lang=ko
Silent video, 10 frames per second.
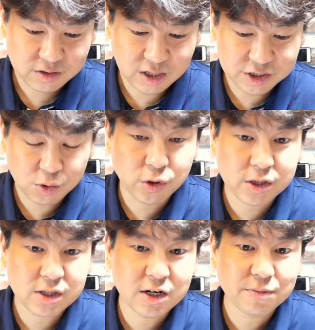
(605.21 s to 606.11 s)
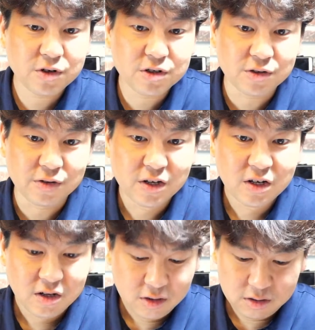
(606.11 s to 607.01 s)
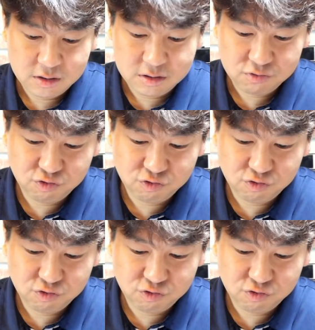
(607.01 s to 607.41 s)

당시 고대 사람들은 어, 아,